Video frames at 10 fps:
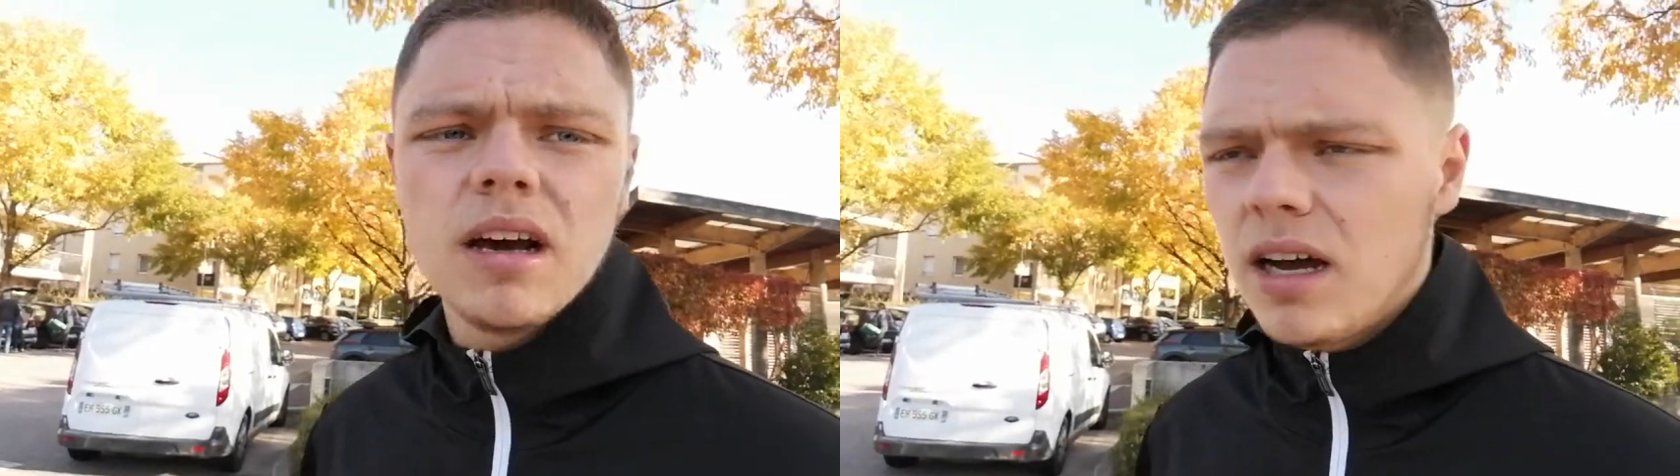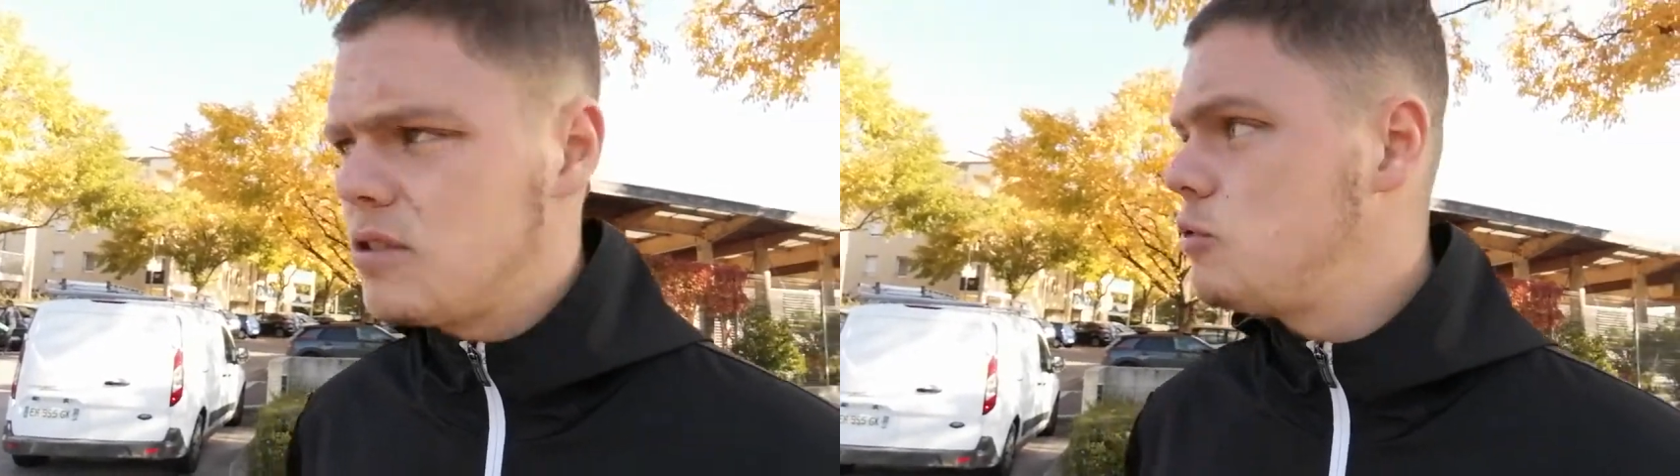
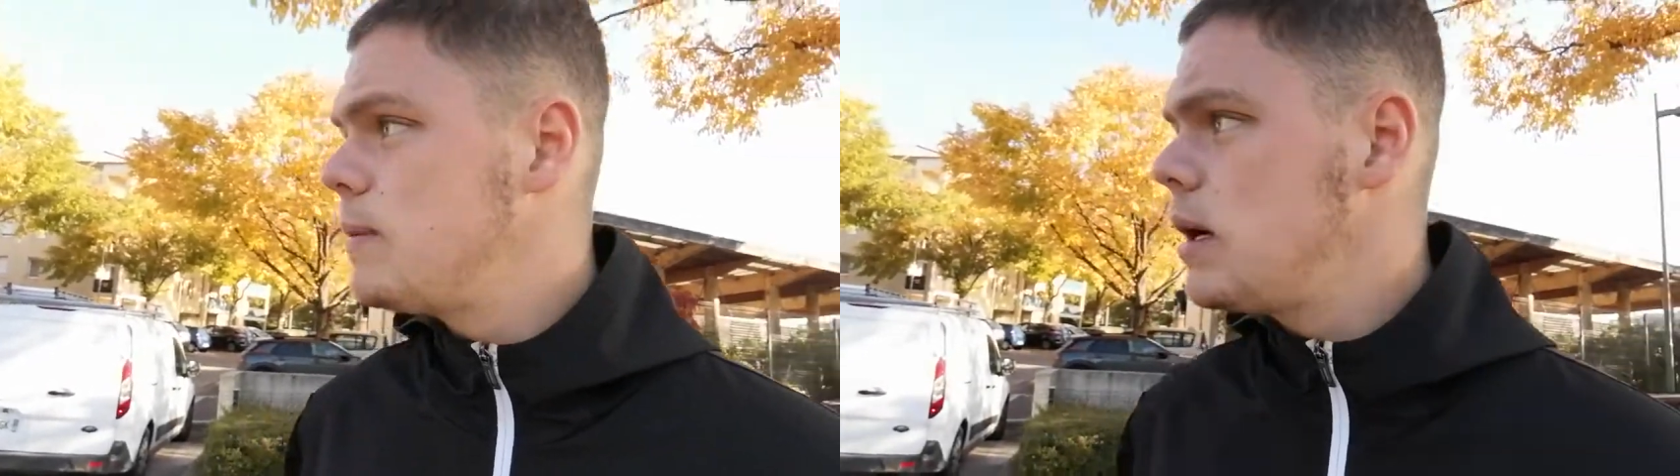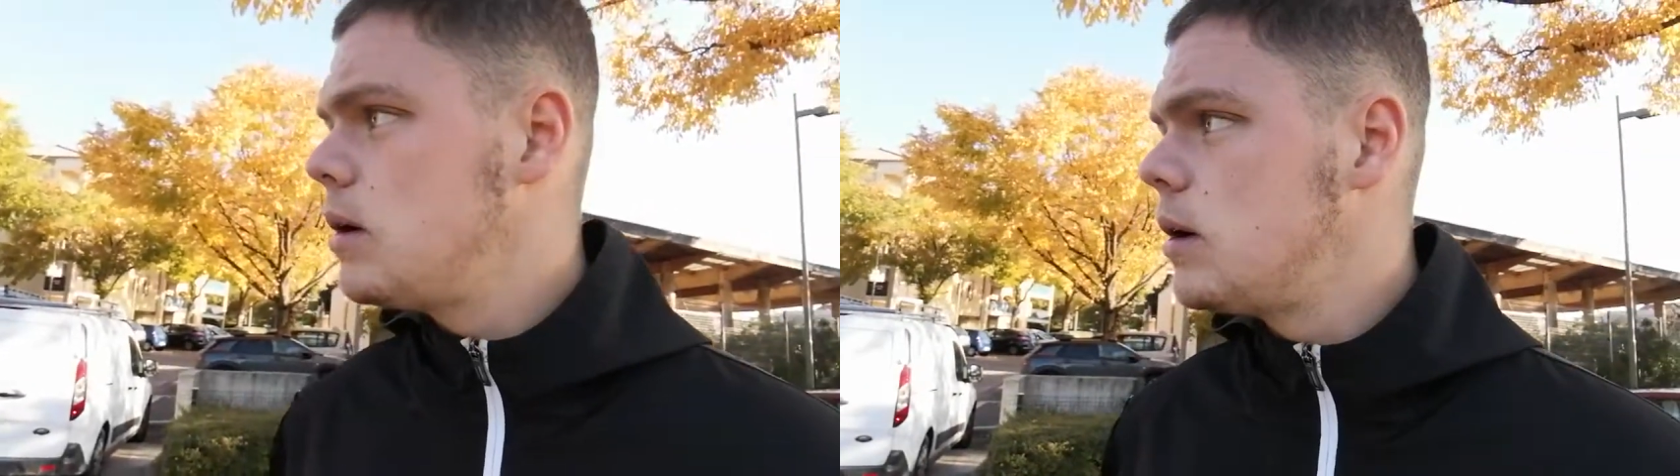a du
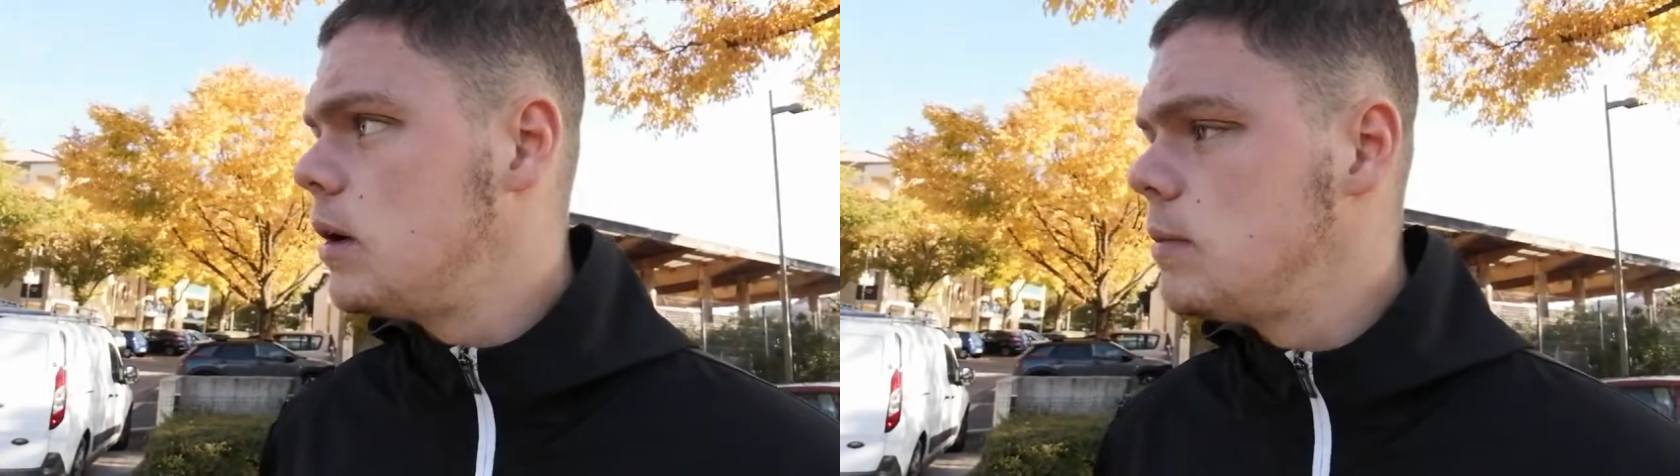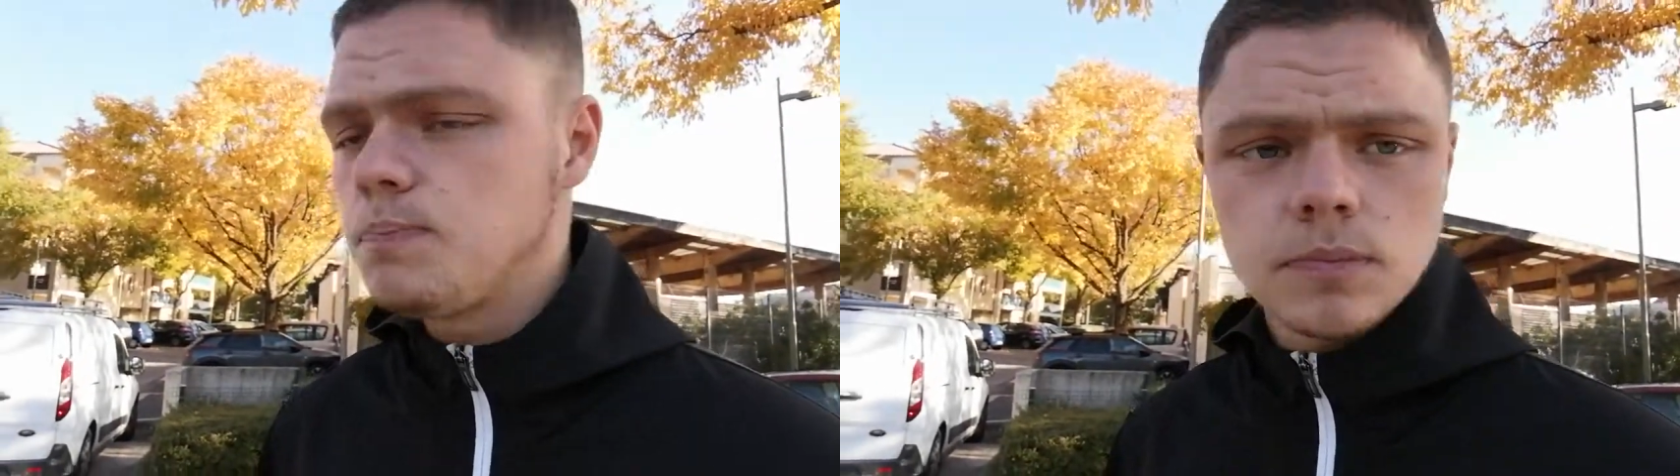mal